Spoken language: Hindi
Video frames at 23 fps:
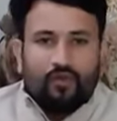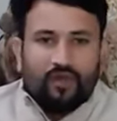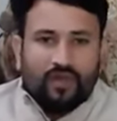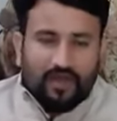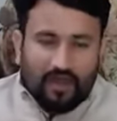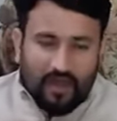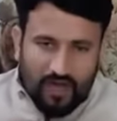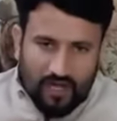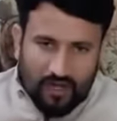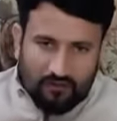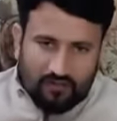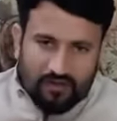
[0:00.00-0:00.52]
कोई
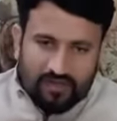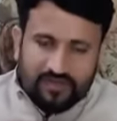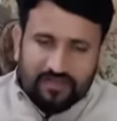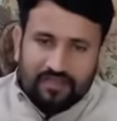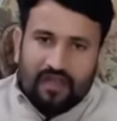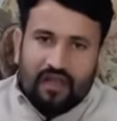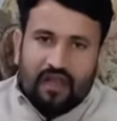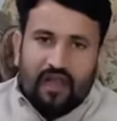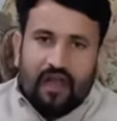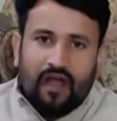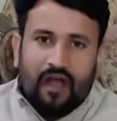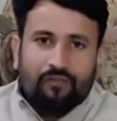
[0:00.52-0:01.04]
कारणवश
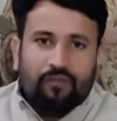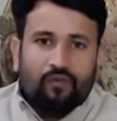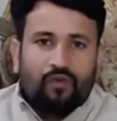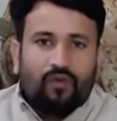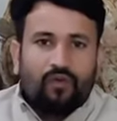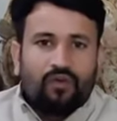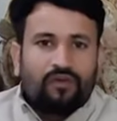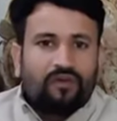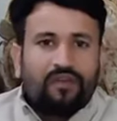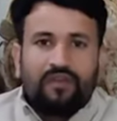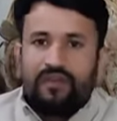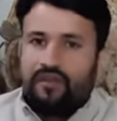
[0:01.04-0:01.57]

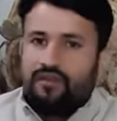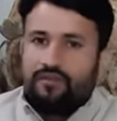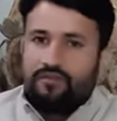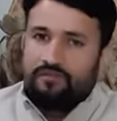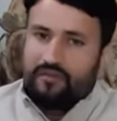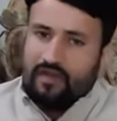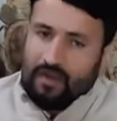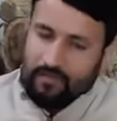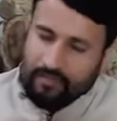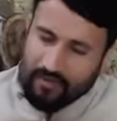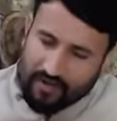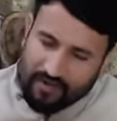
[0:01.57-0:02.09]
आपको
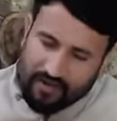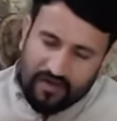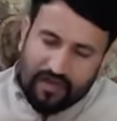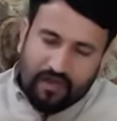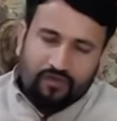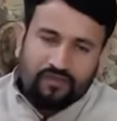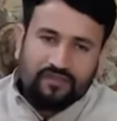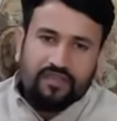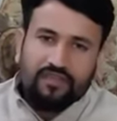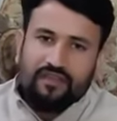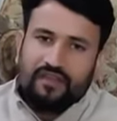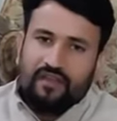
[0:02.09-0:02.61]
घबराने की
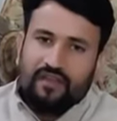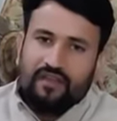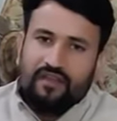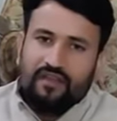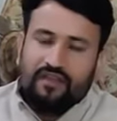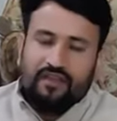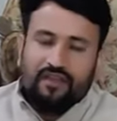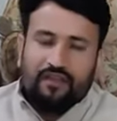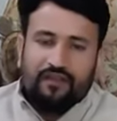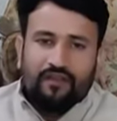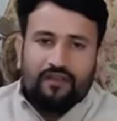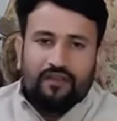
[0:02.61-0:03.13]
आवश्यकता
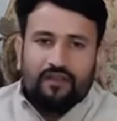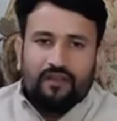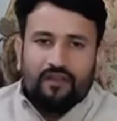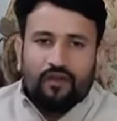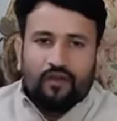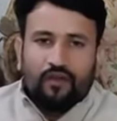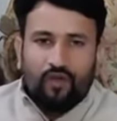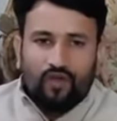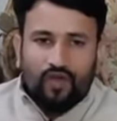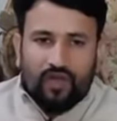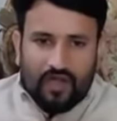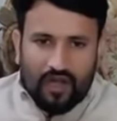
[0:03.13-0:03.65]
नहीं है
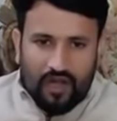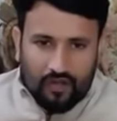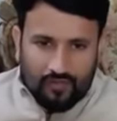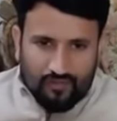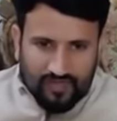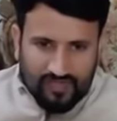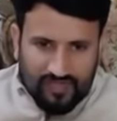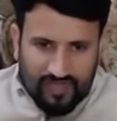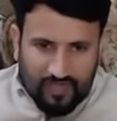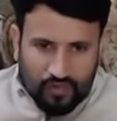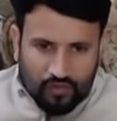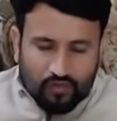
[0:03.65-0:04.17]
कोई
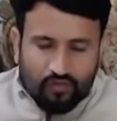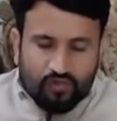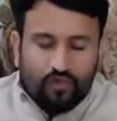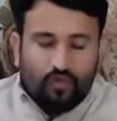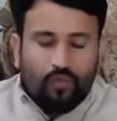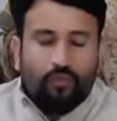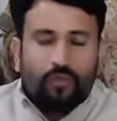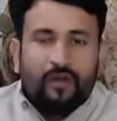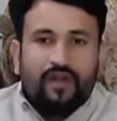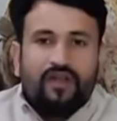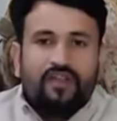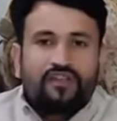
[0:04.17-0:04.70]
से एक दो दिन
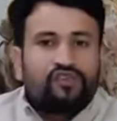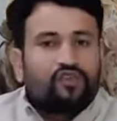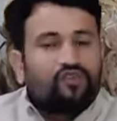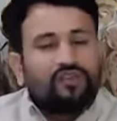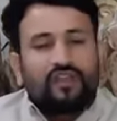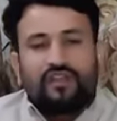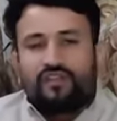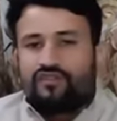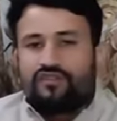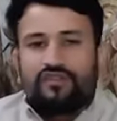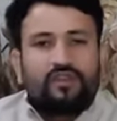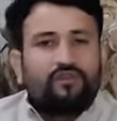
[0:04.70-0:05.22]
ऊपर नीचे हो
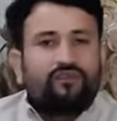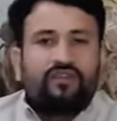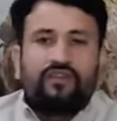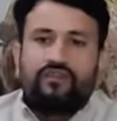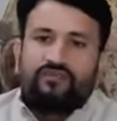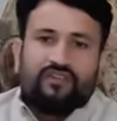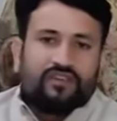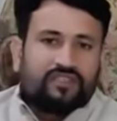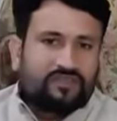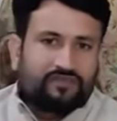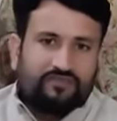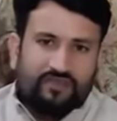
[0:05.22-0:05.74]
जाए तो जनवरी
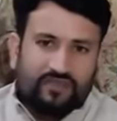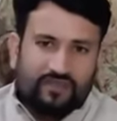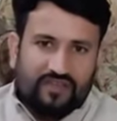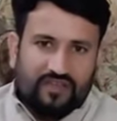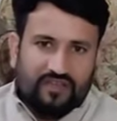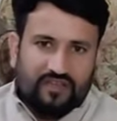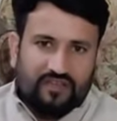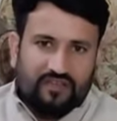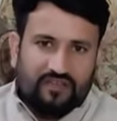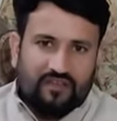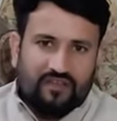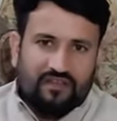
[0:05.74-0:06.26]
फर्स्ट वीक
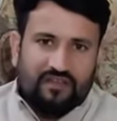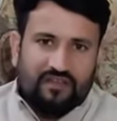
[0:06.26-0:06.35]
है